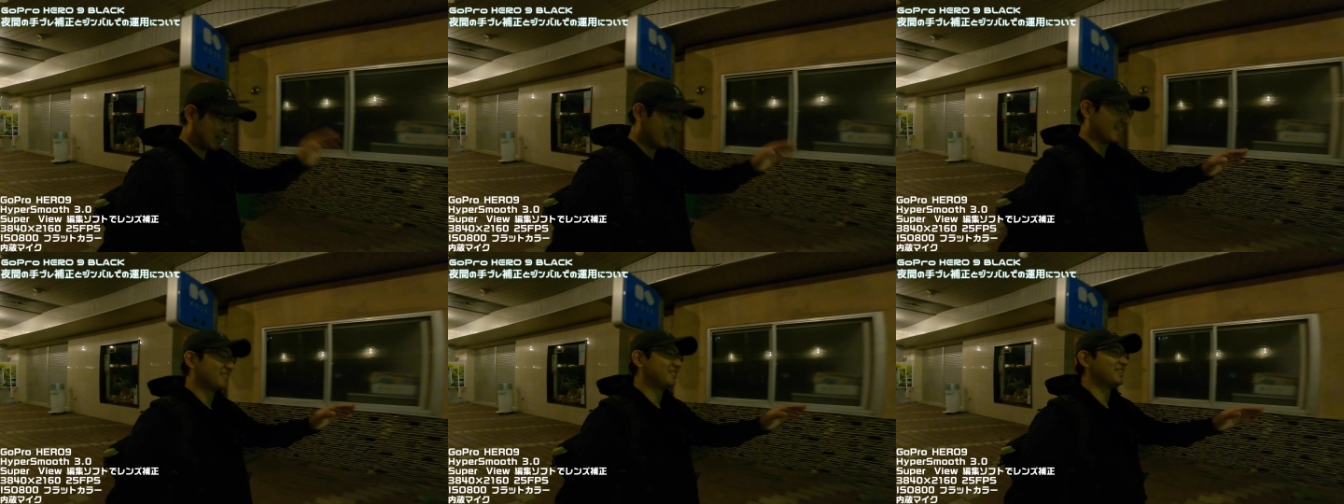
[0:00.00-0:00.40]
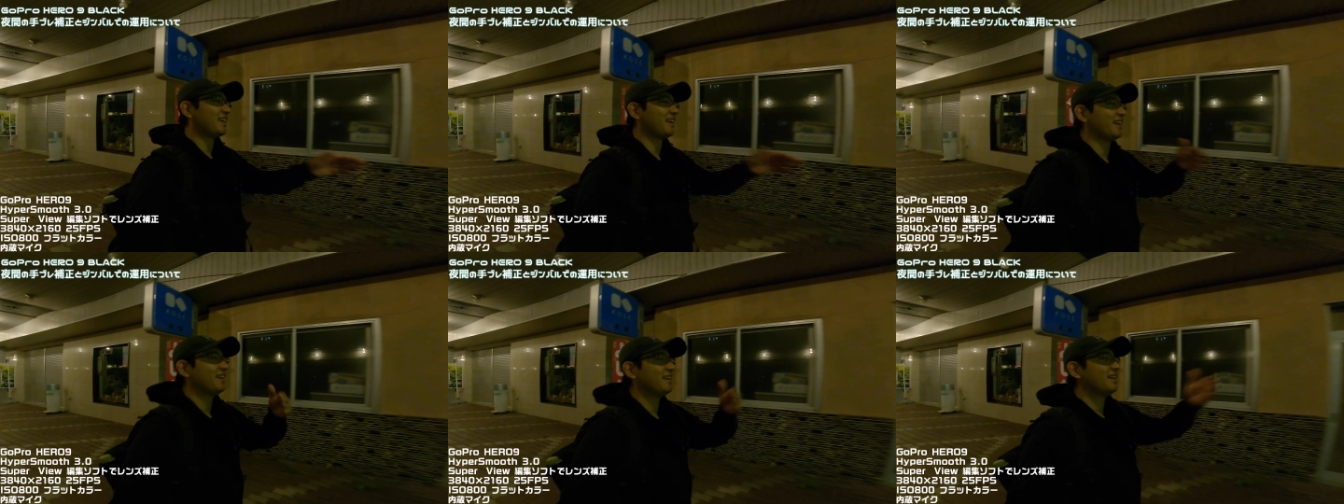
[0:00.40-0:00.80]
画角
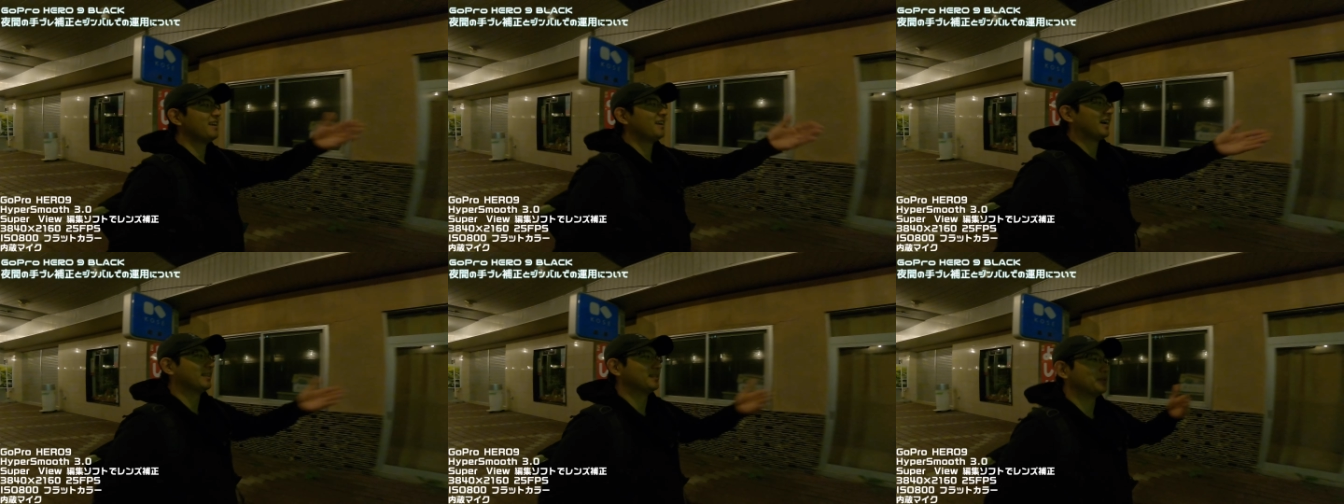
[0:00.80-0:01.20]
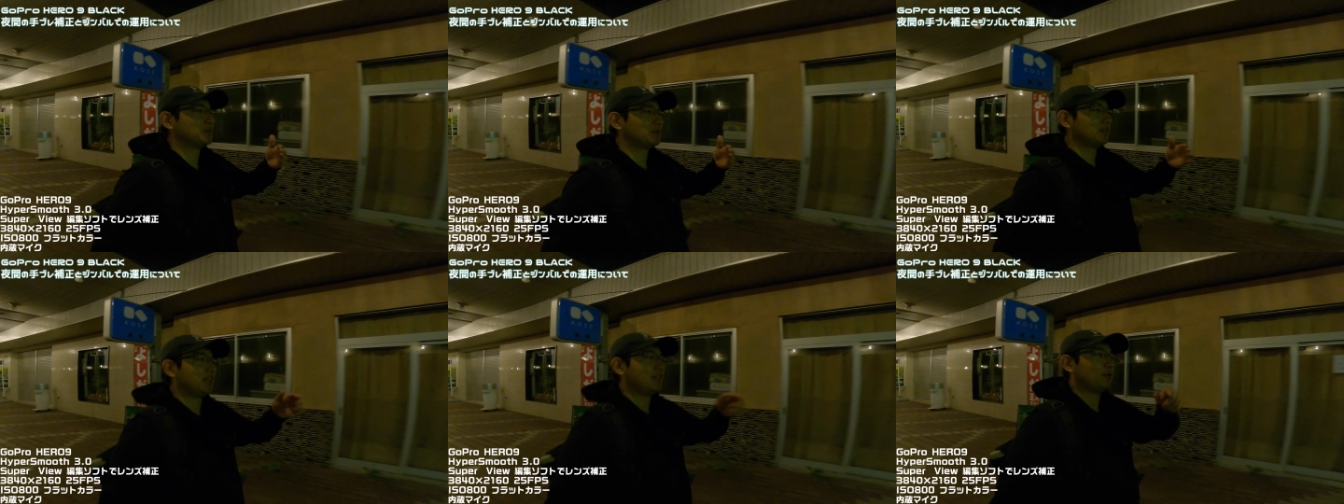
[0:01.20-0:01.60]
であの
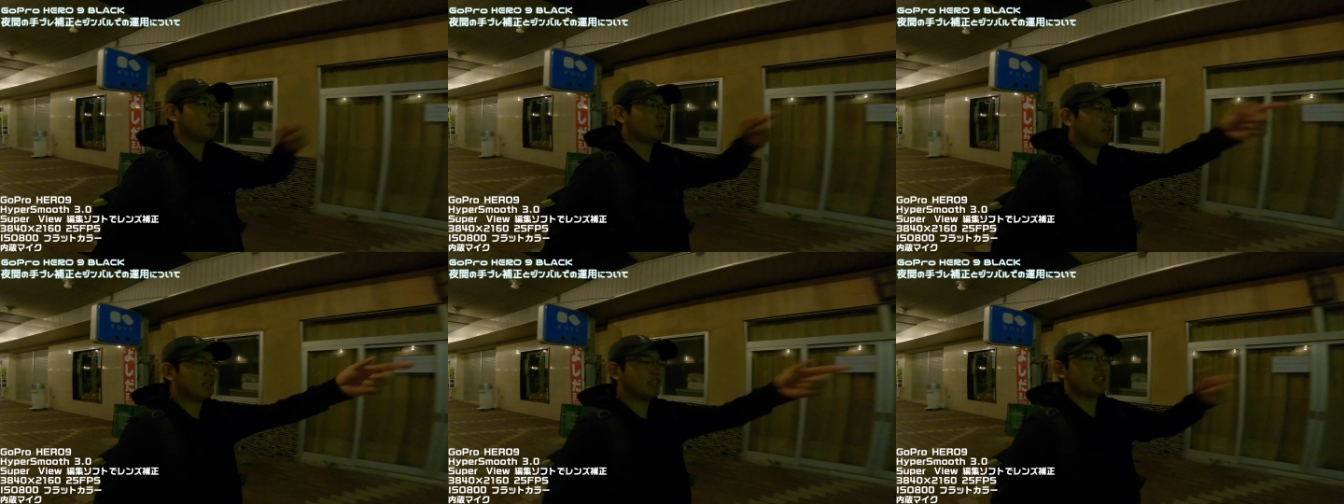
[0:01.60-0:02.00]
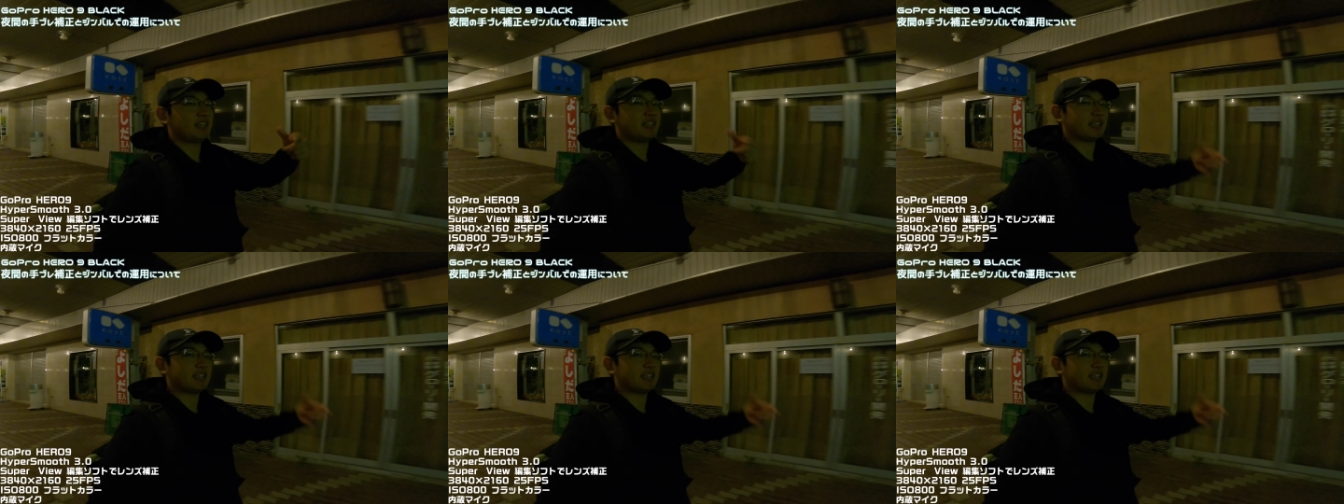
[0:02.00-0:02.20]
いろいろ行き